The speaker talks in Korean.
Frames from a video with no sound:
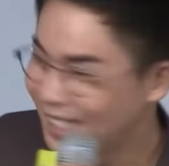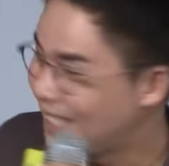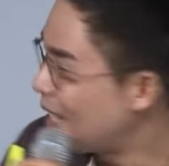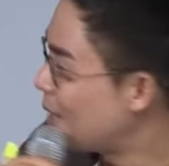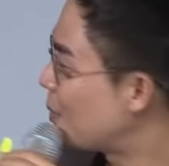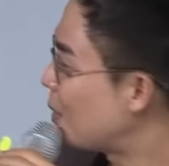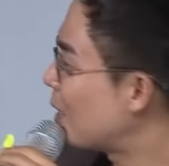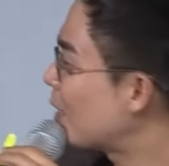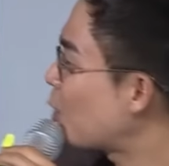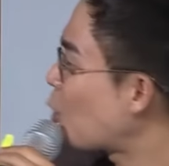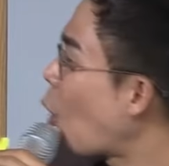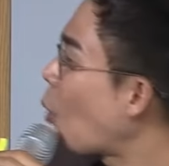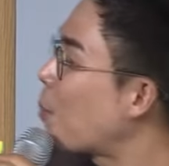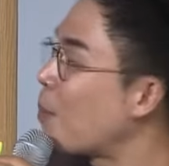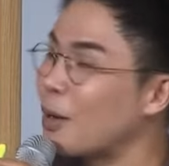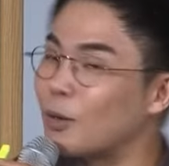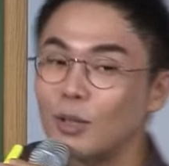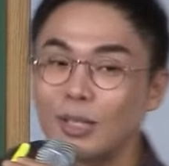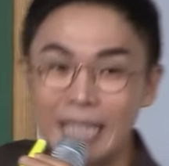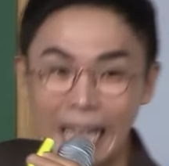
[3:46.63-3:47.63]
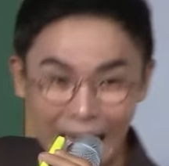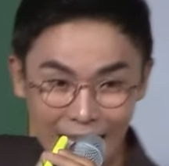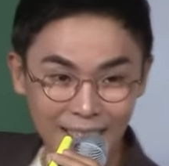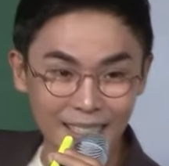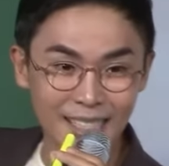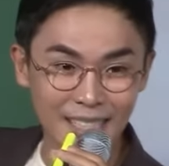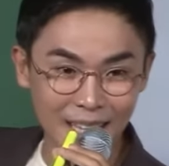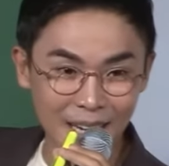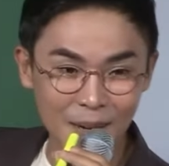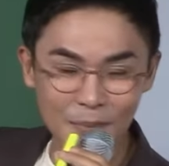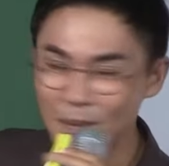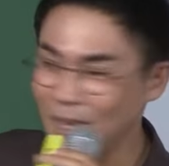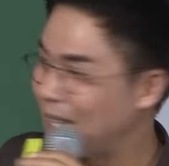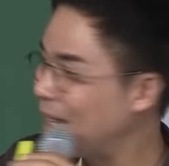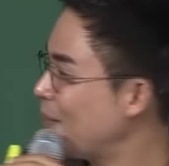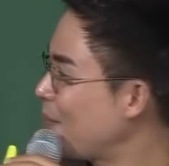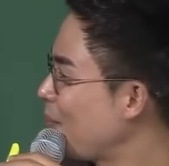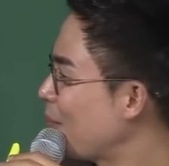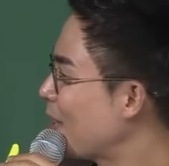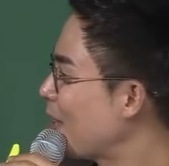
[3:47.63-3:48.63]
예, 덕 빼고는 다 있는
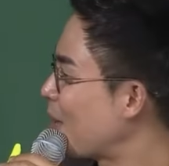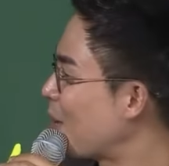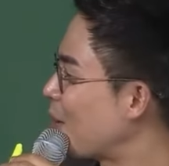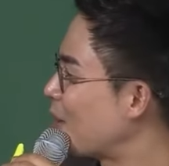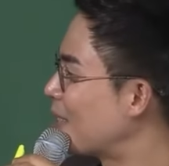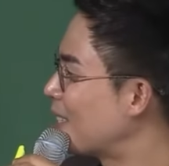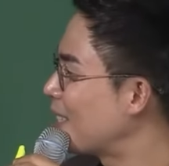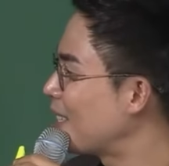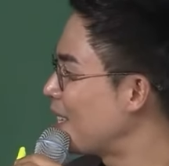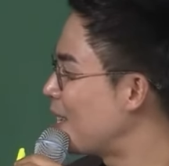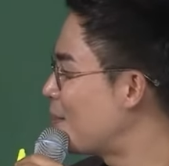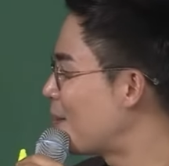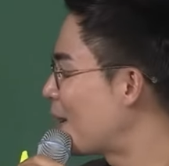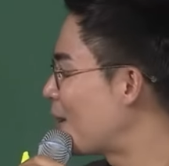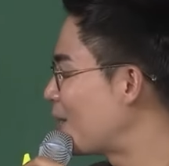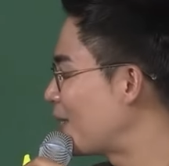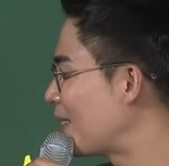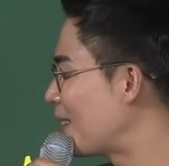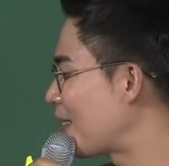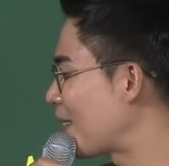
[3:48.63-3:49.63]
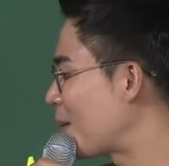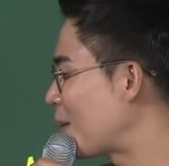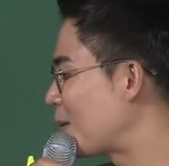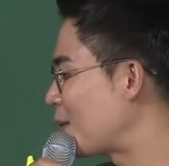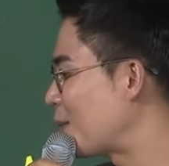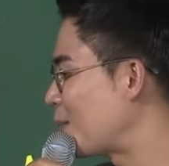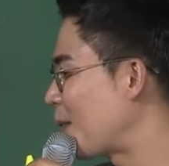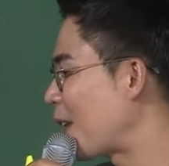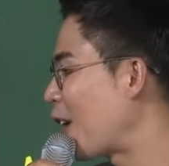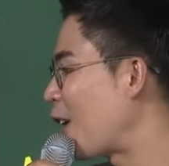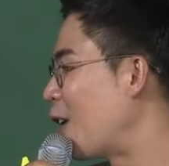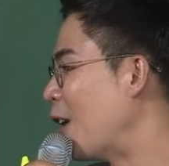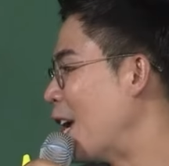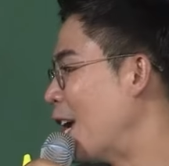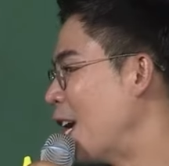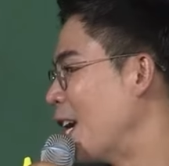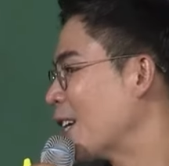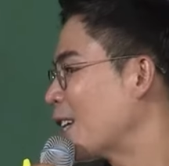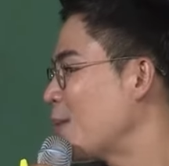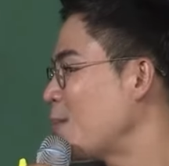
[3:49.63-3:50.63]
사람이 여기는 이방원이다 이렇게 보시면 돼요.
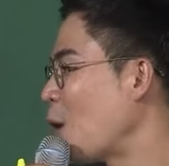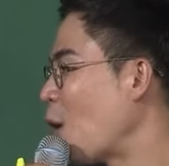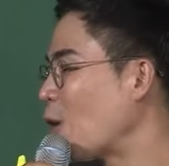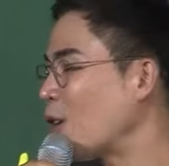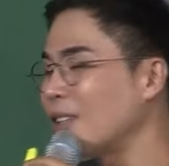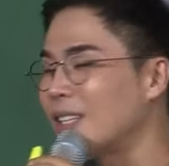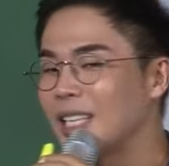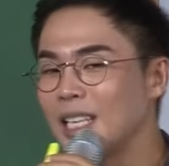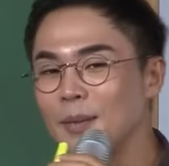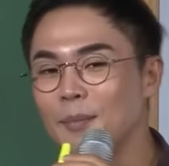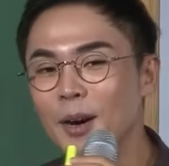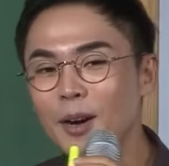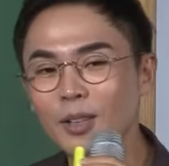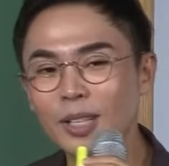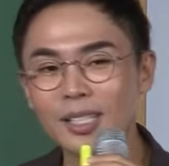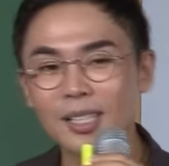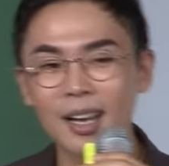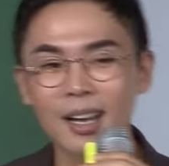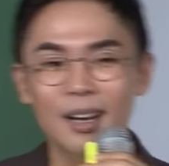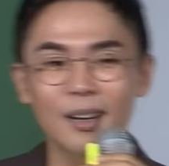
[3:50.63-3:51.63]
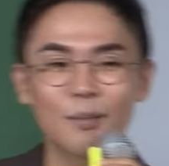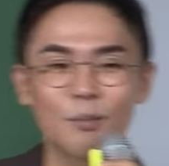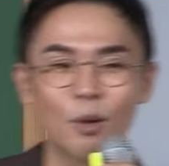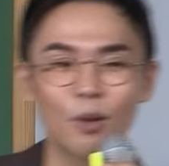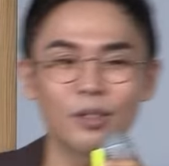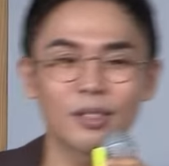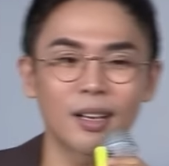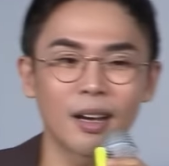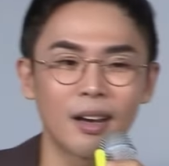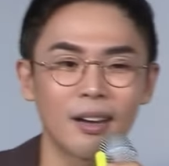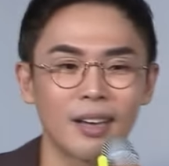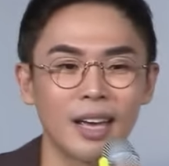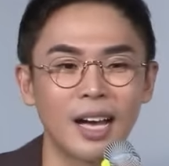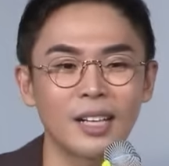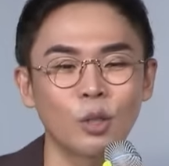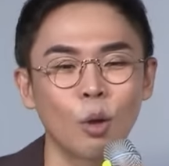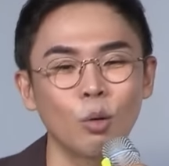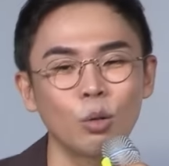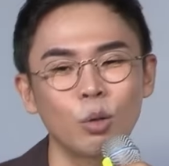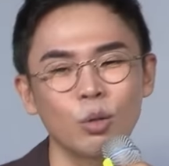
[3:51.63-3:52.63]
그럼 여기는 이방원의 생각은 뭐였을까요? 야
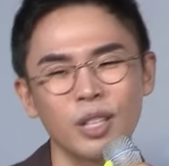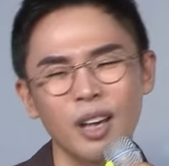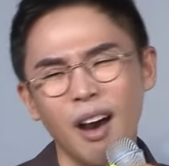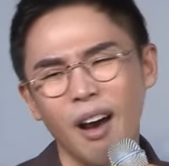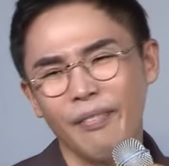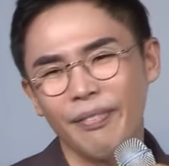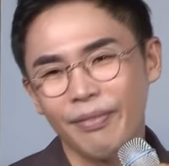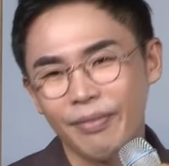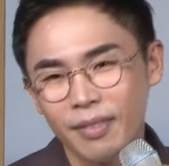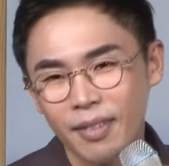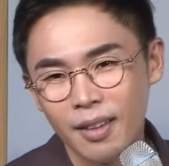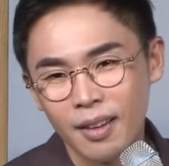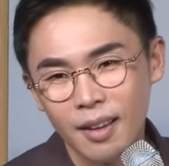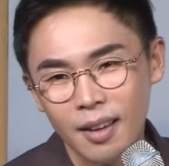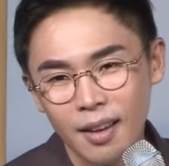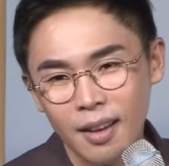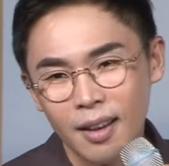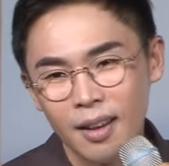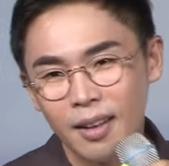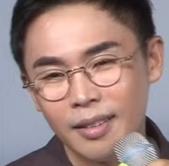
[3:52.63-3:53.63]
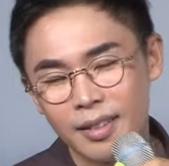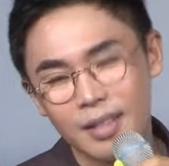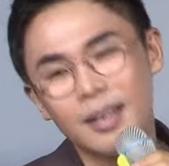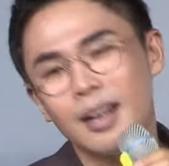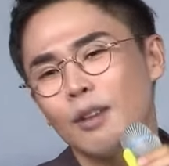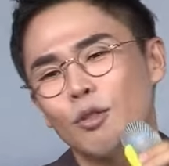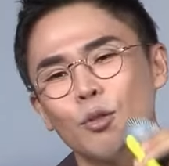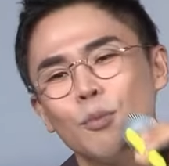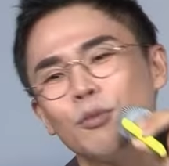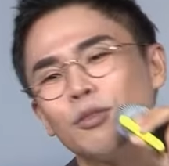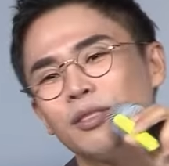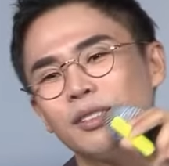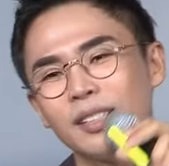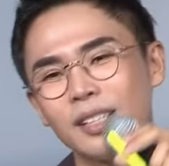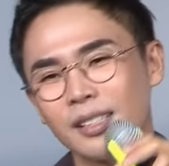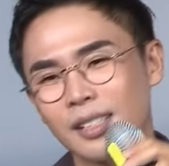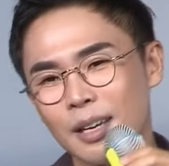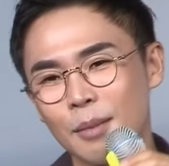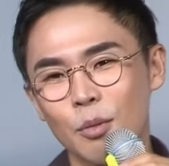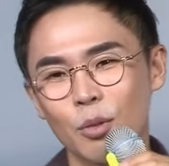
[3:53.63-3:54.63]
정도전, 네가 꿈꾸는
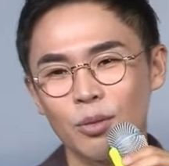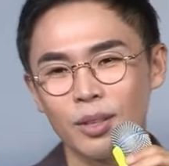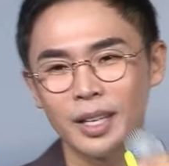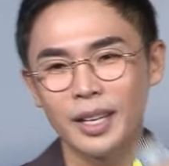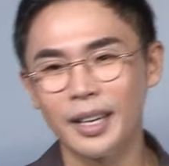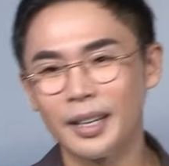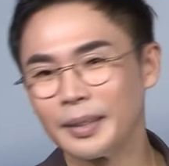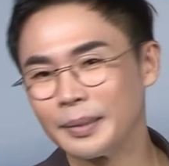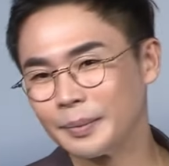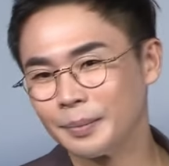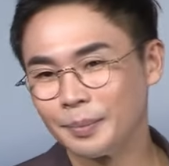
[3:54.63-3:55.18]
세상이 뭔데?